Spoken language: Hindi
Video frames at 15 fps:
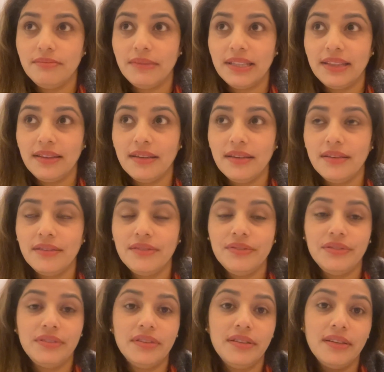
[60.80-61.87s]
मतलब
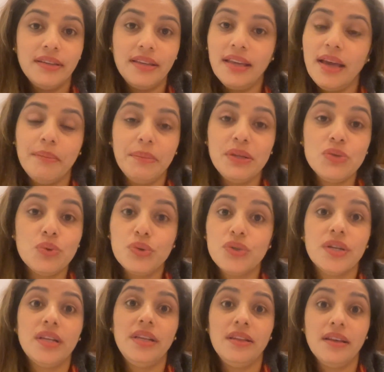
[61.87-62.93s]
कि हमने
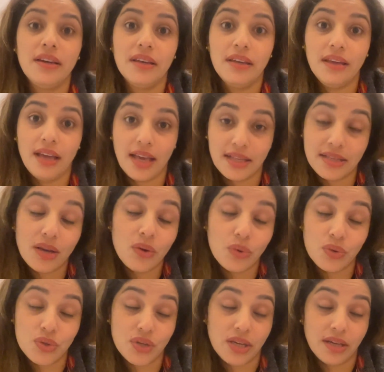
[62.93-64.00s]
सोचा नहीं था कि ऐसा
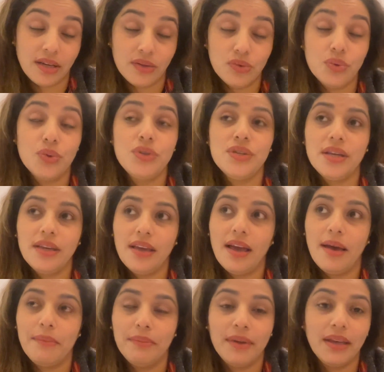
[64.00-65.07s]
हो जाएगा सोचा क्या
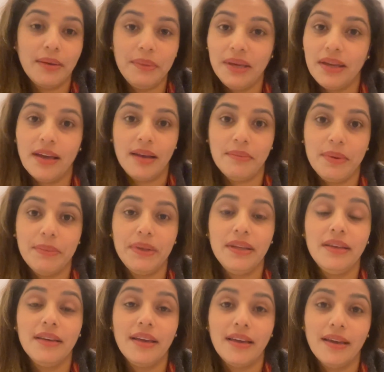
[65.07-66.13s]
हमने कभी ख्याल में भी
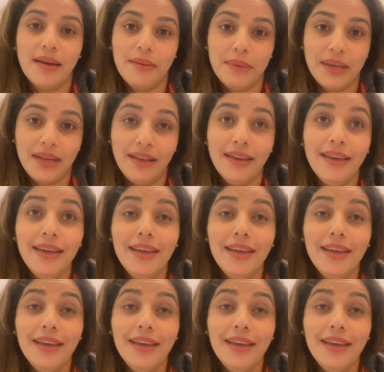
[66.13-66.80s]
नहीं आया हमारे